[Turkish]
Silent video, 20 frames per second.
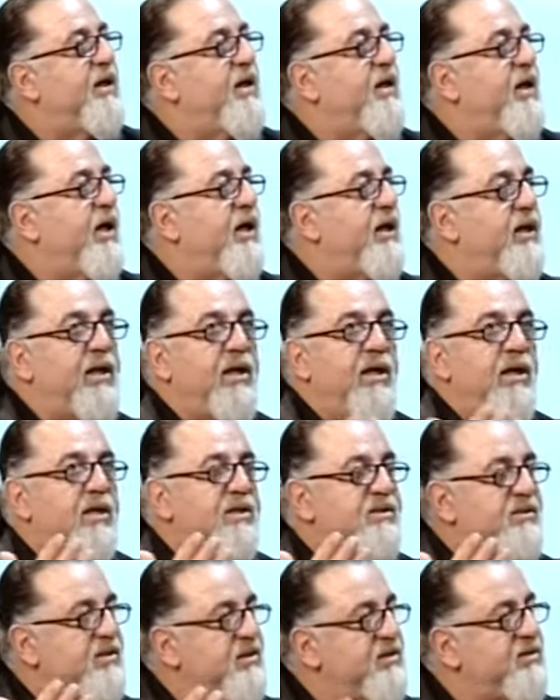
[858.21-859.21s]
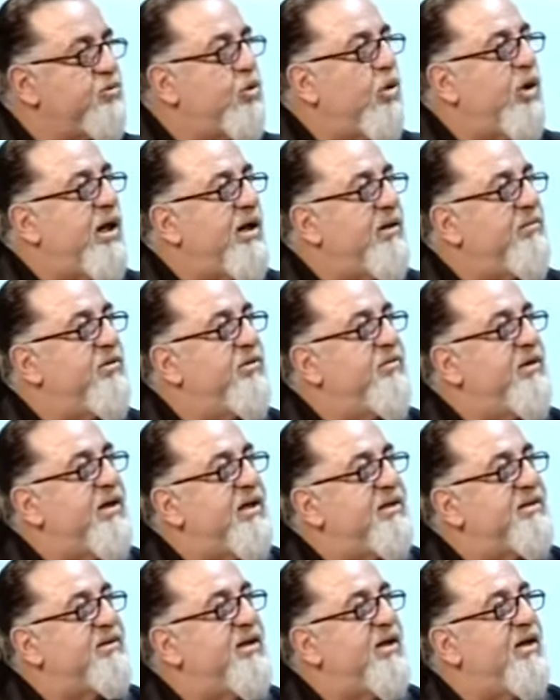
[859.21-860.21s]
Yani siz donanımlı bir
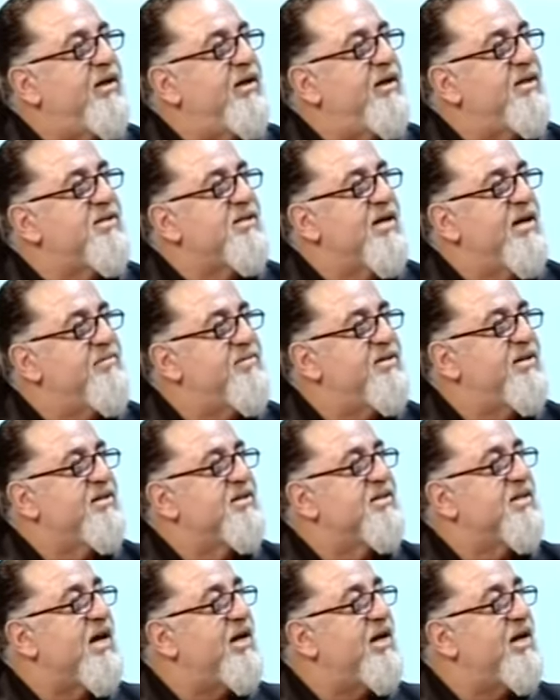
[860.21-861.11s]
hastaneye sahipseniz,